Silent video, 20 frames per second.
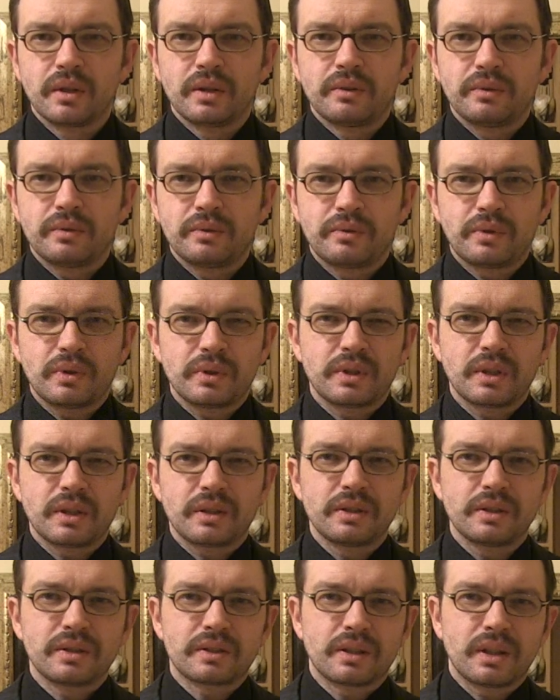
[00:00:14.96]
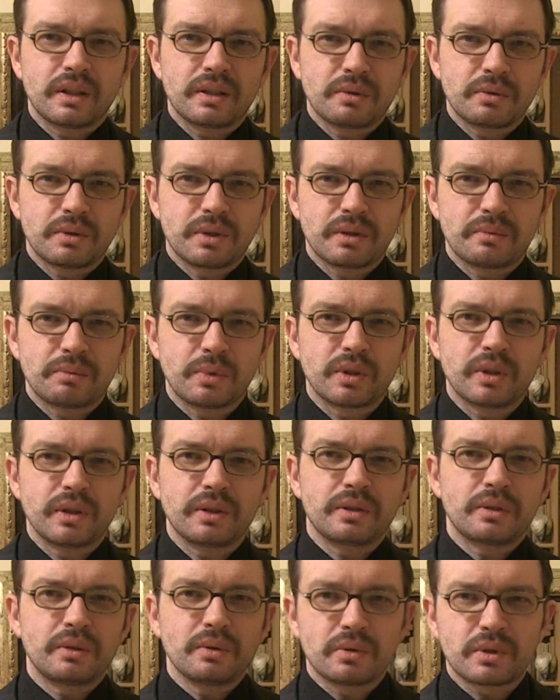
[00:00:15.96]
Voltaire nie zgadzał się z
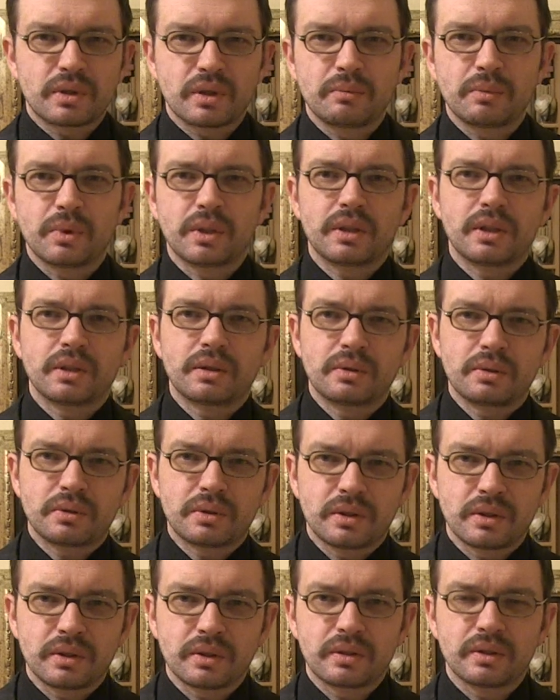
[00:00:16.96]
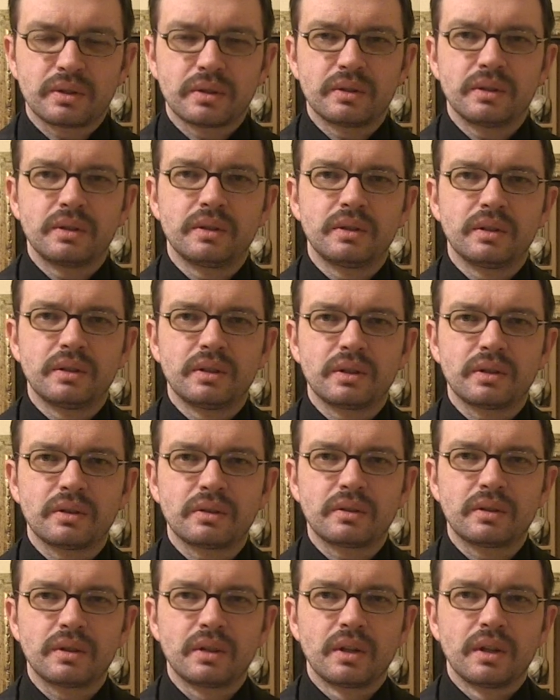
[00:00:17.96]
Montesquieuszem, Montesquieu i
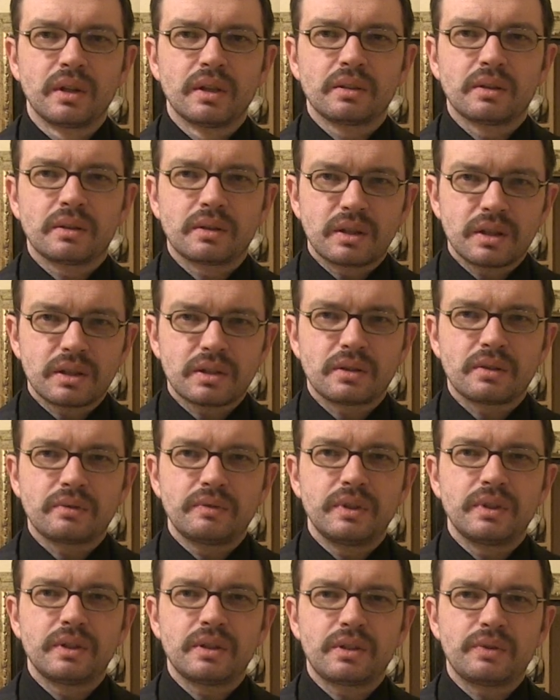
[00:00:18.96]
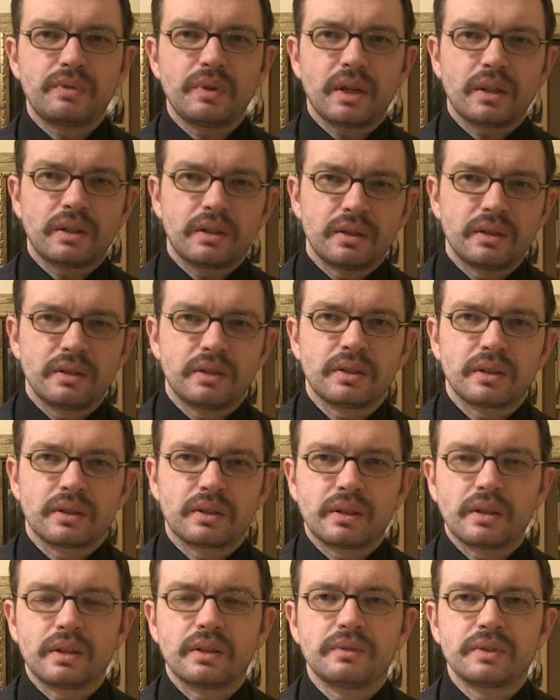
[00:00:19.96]
Diderot to też są inne światy i tak
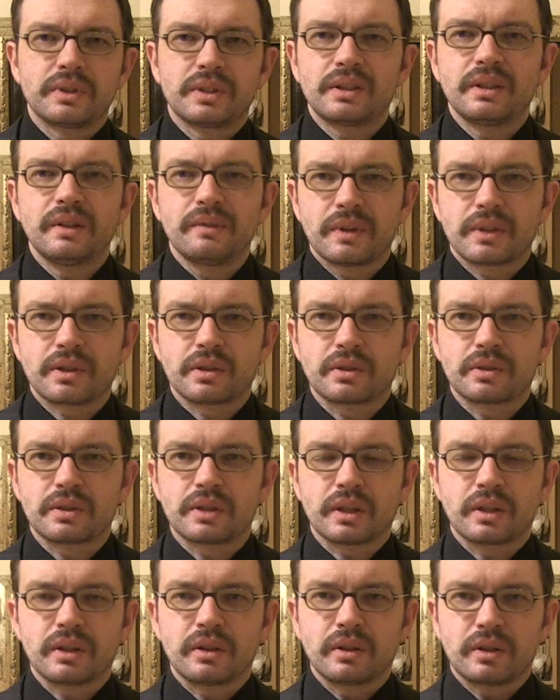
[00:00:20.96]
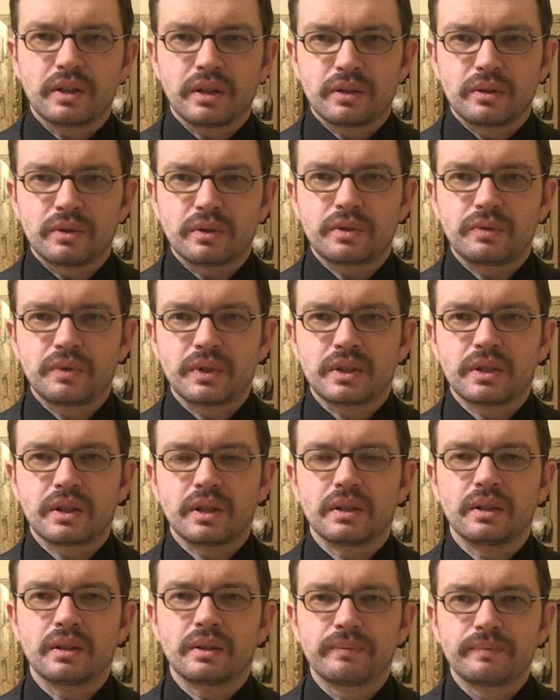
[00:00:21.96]
dalej, więc nie ma czegoś takiego jak jedno
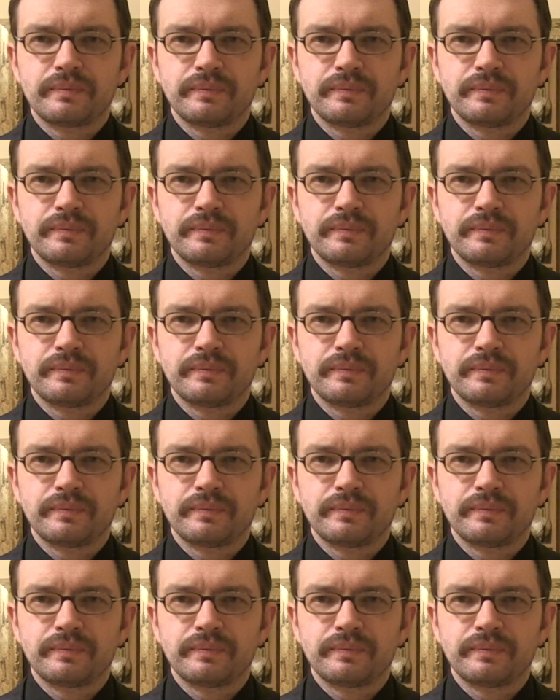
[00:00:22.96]
oświecenie.